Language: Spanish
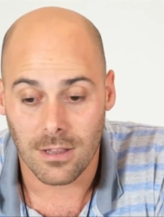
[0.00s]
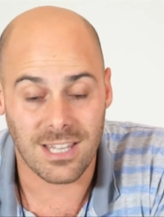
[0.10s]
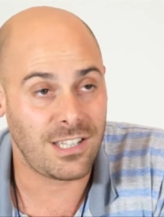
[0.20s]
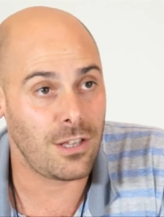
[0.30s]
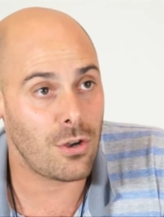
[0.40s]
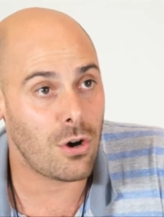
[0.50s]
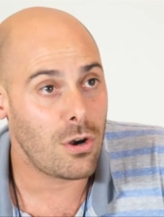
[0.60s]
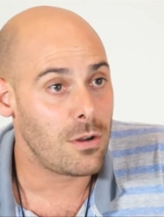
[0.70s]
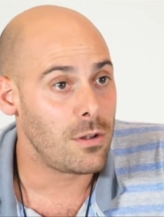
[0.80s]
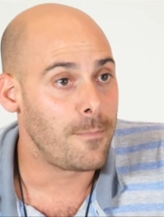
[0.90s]

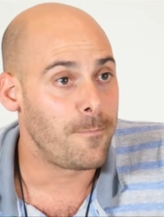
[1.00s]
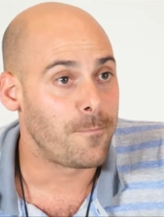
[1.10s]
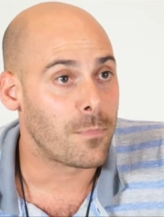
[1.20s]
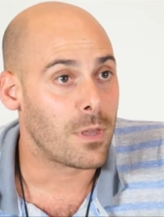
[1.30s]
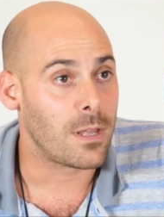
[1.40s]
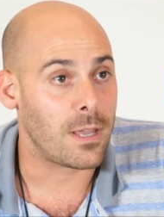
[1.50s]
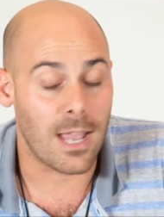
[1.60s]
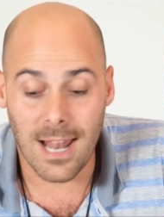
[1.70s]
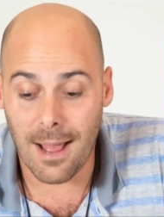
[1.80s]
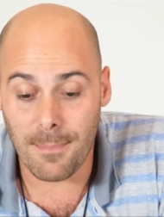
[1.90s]
decidió
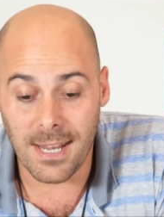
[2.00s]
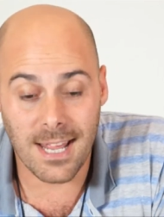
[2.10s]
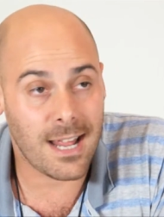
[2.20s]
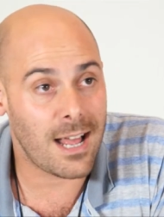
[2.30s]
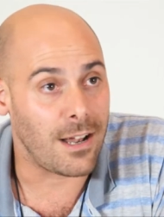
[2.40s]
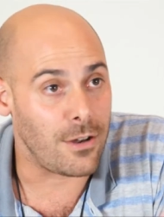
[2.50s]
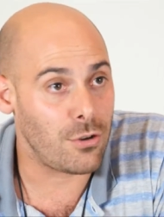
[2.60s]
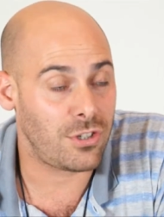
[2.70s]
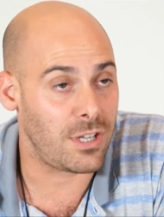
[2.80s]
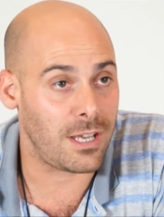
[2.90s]
que la minera no
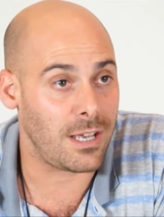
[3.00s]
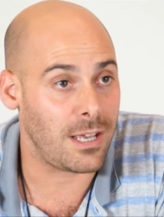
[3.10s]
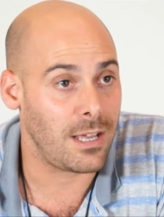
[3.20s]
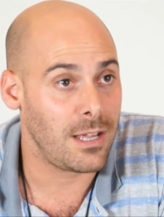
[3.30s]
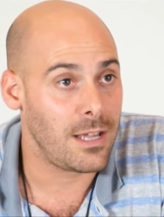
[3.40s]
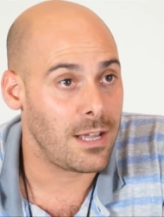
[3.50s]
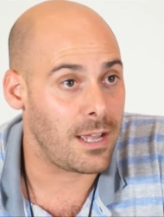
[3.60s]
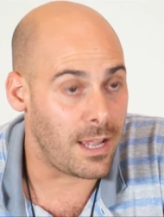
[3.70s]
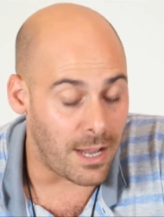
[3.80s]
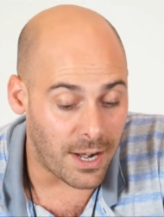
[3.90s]
se
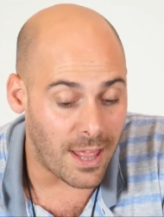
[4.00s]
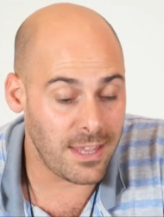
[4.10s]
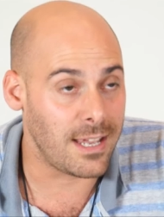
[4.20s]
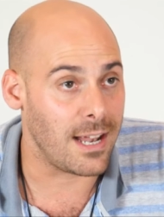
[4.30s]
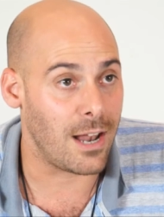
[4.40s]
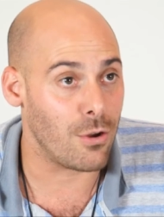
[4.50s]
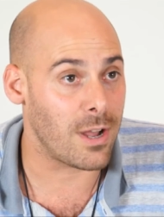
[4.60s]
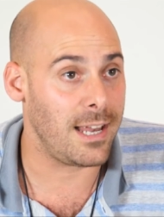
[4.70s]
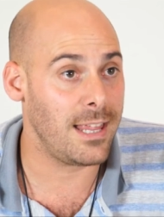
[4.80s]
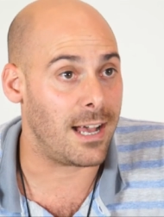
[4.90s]
eh, radique en la
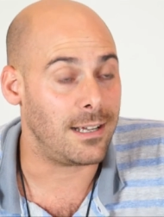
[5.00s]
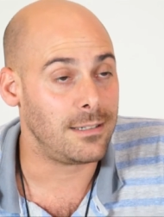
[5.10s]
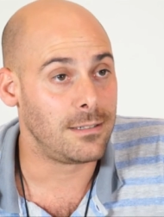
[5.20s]
localidad,